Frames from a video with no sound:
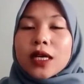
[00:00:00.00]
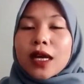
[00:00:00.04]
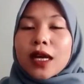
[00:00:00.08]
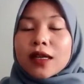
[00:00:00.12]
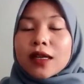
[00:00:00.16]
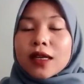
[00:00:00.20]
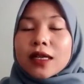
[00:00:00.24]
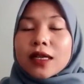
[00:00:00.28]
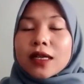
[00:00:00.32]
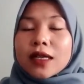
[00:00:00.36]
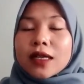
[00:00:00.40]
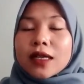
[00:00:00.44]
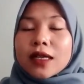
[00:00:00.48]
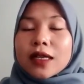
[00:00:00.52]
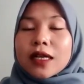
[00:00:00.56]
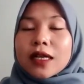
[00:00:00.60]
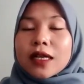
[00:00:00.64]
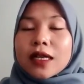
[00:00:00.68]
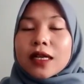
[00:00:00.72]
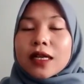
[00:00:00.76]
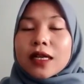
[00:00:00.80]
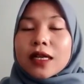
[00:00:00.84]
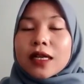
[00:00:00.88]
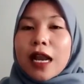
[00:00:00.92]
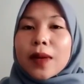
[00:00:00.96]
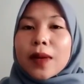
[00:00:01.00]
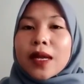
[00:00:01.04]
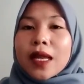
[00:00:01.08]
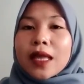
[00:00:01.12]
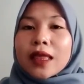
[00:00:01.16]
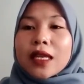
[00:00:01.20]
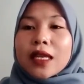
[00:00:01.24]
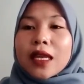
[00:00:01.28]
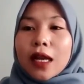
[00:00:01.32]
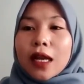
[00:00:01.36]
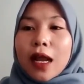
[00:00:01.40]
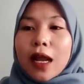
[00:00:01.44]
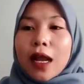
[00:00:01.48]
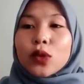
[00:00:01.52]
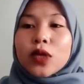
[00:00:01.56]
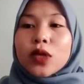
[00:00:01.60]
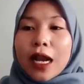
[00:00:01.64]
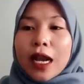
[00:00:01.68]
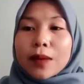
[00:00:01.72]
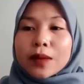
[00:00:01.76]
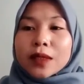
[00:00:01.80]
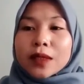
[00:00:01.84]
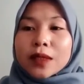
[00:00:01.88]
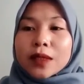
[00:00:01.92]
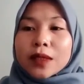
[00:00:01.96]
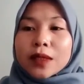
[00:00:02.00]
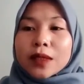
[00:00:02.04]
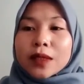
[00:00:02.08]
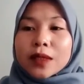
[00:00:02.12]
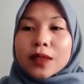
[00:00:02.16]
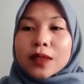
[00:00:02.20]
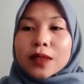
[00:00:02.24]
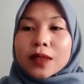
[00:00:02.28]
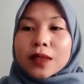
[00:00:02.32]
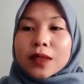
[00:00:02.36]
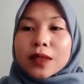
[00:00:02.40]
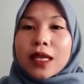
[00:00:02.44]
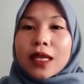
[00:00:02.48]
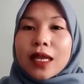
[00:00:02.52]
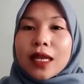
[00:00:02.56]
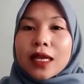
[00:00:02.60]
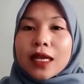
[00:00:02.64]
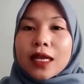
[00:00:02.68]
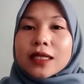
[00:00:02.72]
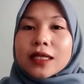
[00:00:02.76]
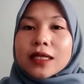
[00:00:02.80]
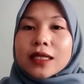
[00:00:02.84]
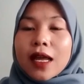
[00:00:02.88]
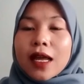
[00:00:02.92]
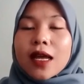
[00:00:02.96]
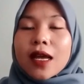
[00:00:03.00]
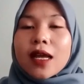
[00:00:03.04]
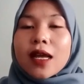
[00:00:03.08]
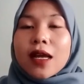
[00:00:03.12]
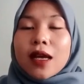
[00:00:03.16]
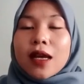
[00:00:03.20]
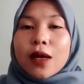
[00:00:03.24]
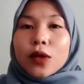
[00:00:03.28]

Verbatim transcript: juga dengan kedalaman yang tidak terlalu dalam, sehingga di sana